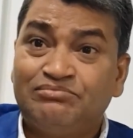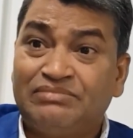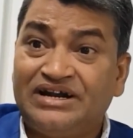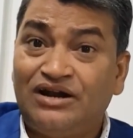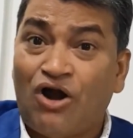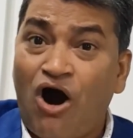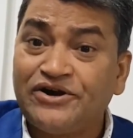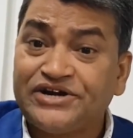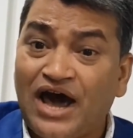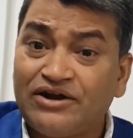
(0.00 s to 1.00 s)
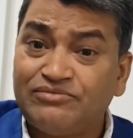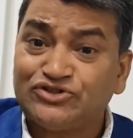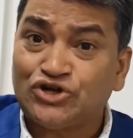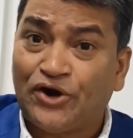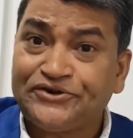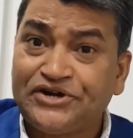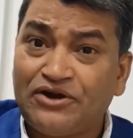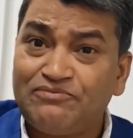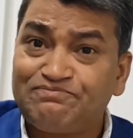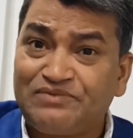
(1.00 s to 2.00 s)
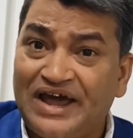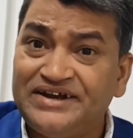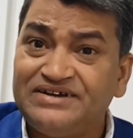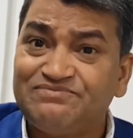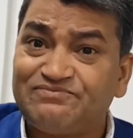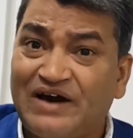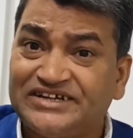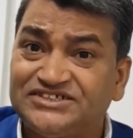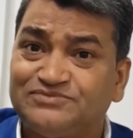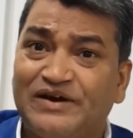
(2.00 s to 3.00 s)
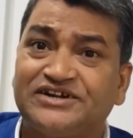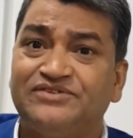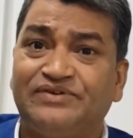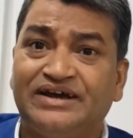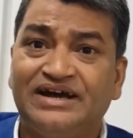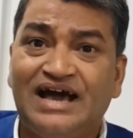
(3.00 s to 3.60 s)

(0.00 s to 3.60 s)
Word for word: মানে লং টার্ম শর্ট টার্ম প্ল্যানিং পারসপেক্টিভে